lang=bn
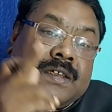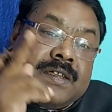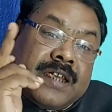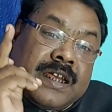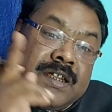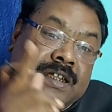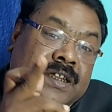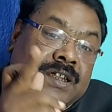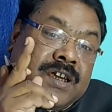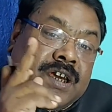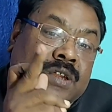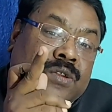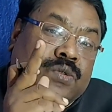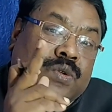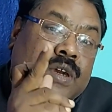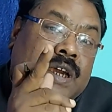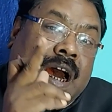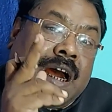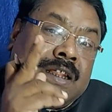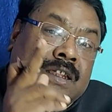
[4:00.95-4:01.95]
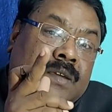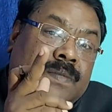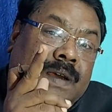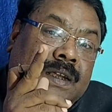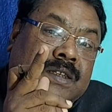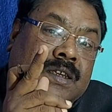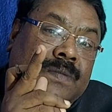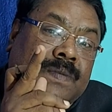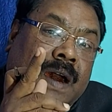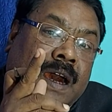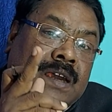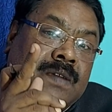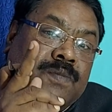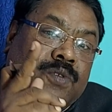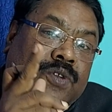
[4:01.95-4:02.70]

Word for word: সেদিন কিন্তু এই আদিবাসী ভাই